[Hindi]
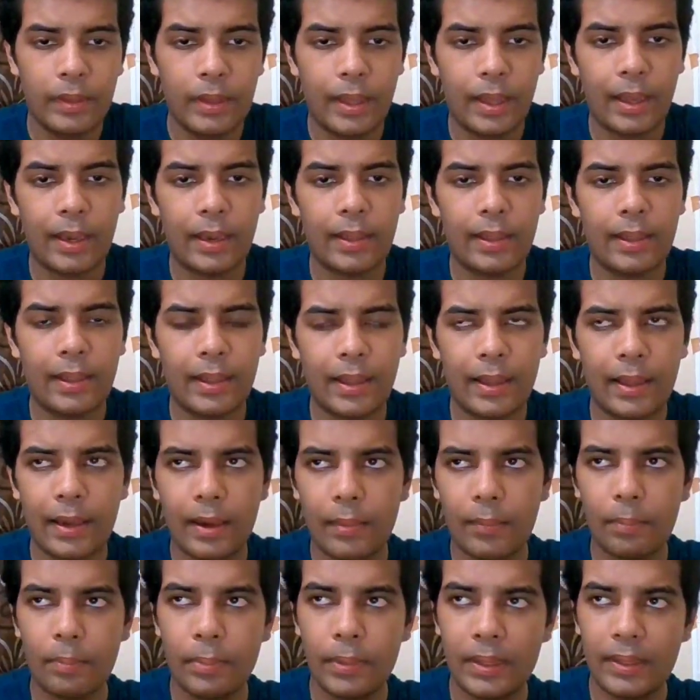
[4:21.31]
यानी कि अगर
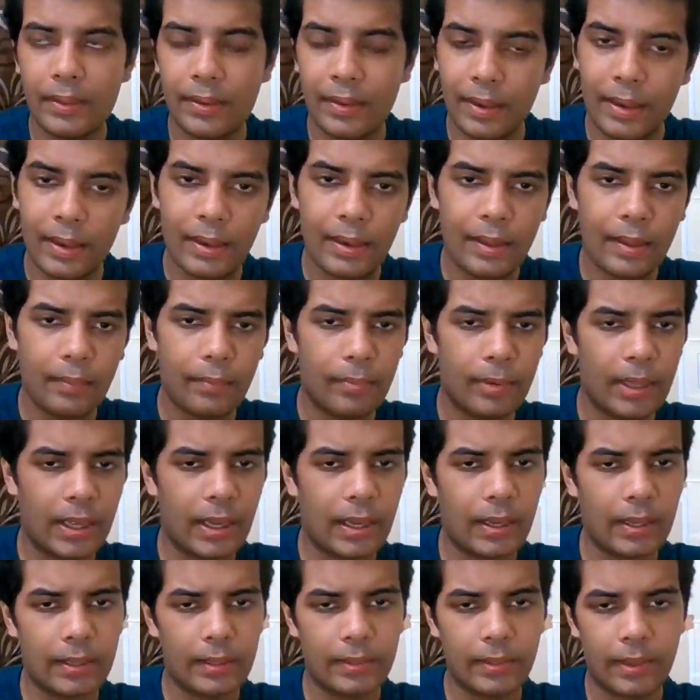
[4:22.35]
हम पिछला नियम
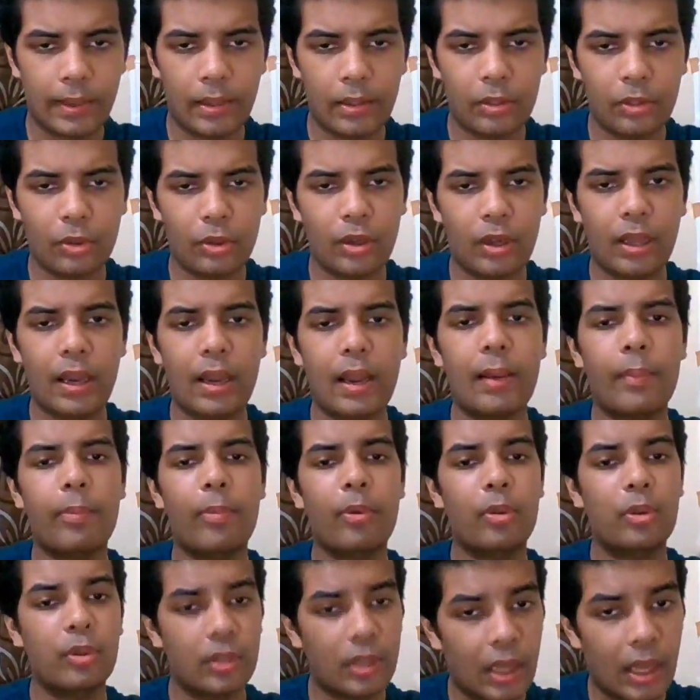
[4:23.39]
लगा के चलें तो अगर आप
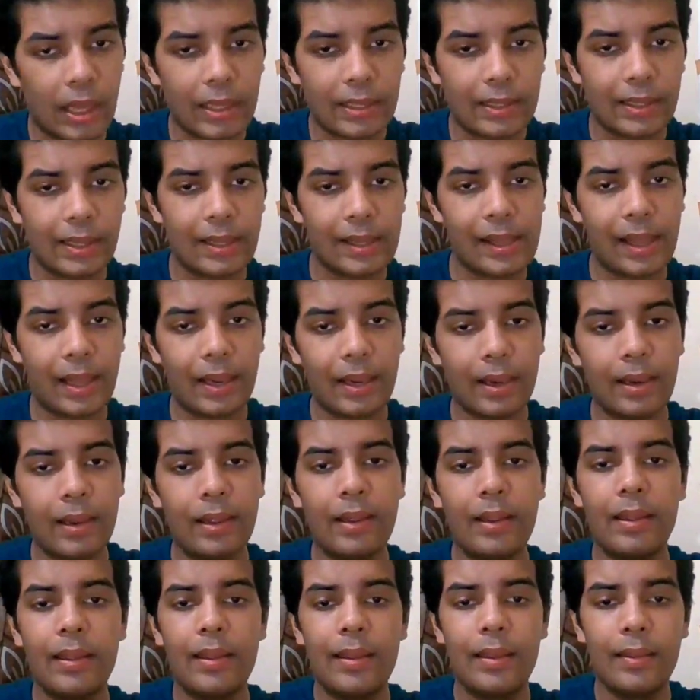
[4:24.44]
सात हज़ार
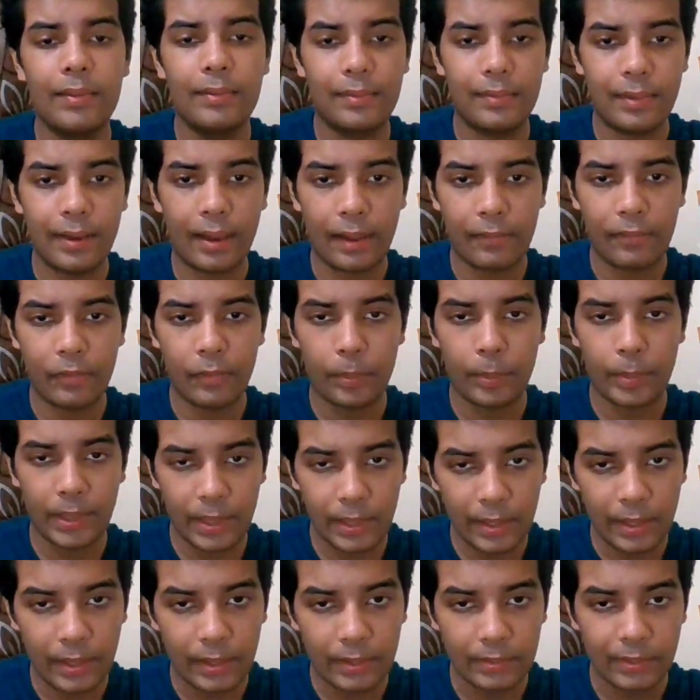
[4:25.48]
स्टैफ मिल
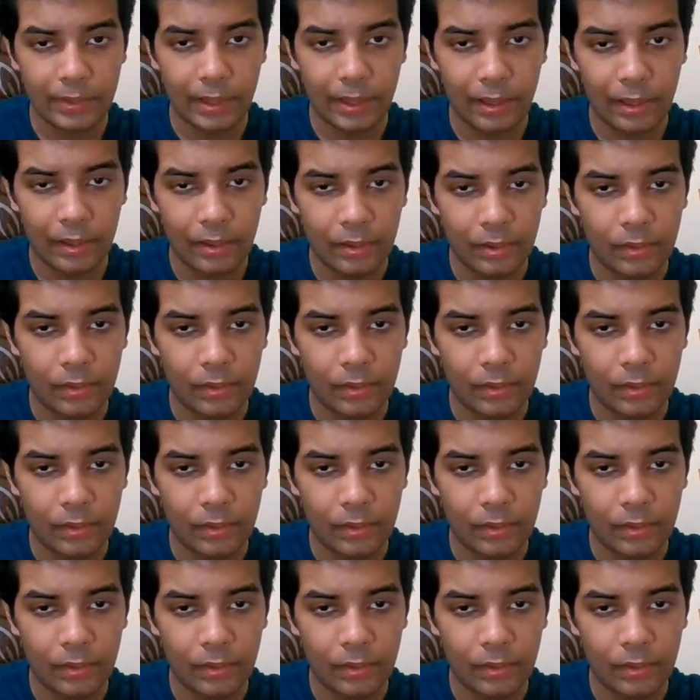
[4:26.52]
रहा था